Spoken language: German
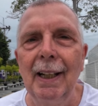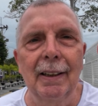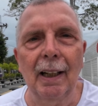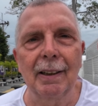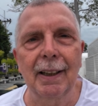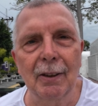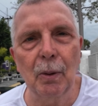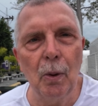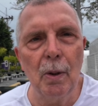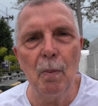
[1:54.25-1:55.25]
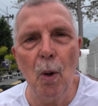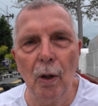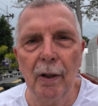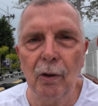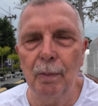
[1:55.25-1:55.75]
dann ist das
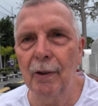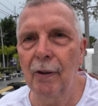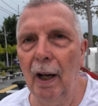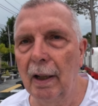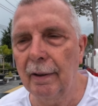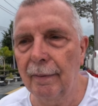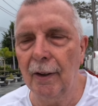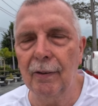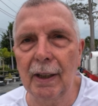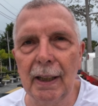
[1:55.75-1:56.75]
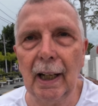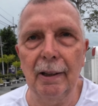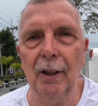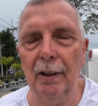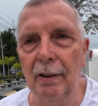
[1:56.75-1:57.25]
unmöglich zu bezahlen. Das geht
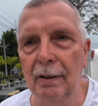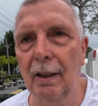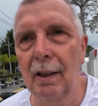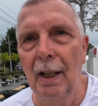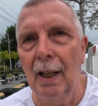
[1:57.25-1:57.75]
einfach nicht.